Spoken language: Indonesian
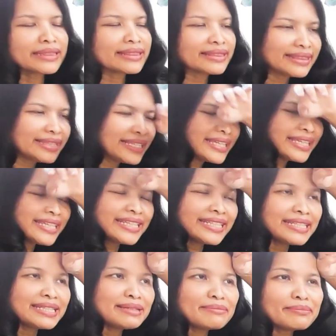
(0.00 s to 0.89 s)
penting
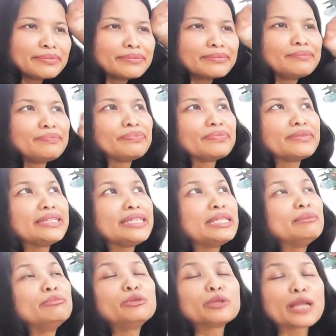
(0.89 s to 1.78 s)
ini
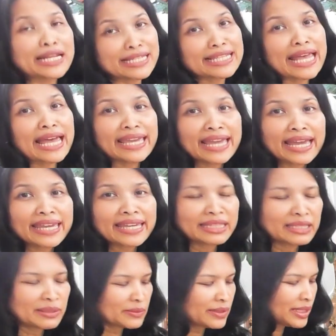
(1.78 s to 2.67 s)
hiburan saya
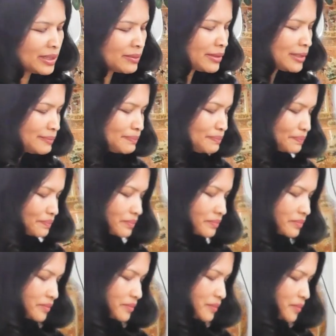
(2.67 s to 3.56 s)
ya teman-teman.
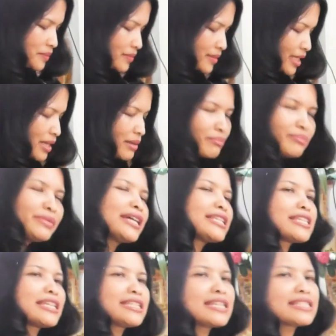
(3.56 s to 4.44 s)

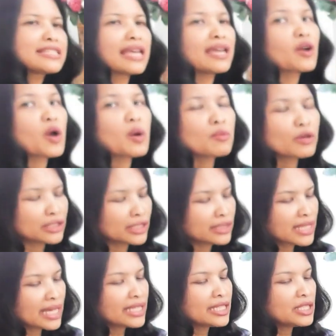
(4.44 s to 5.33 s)
Biasanya saya ngomong
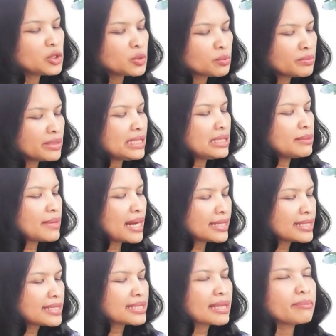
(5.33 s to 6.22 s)
tentang hidup
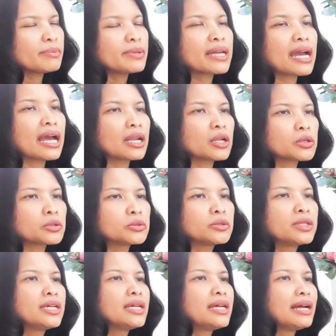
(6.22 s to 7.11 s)
minimalis, tapi
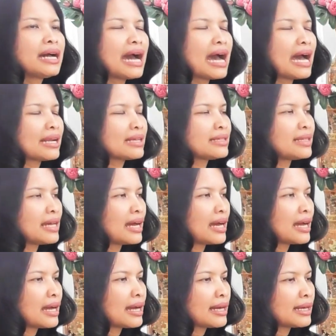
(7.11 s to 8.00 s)
kalau
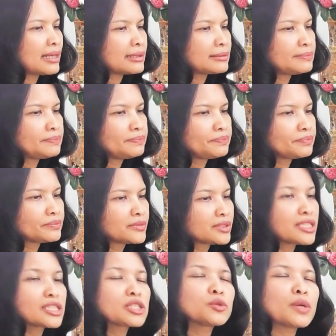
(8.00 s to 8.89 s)
ada
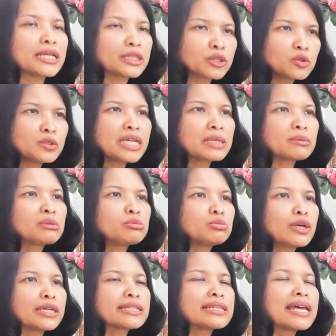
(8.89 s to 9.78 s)
sesuatu yang
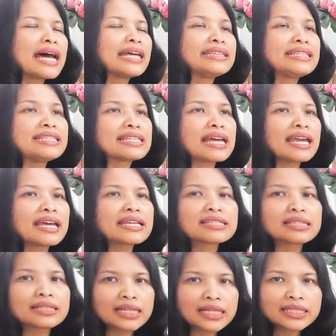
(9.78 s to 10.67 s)
membuat hati saya
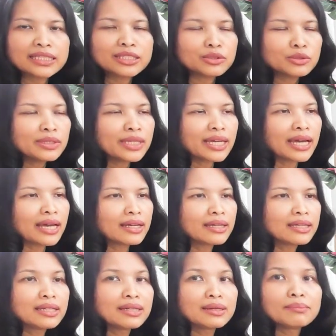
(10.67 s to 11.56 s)
seneng itu
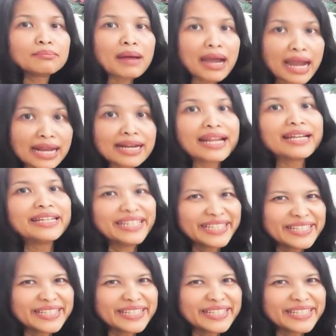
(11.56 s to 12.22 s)
ya makanan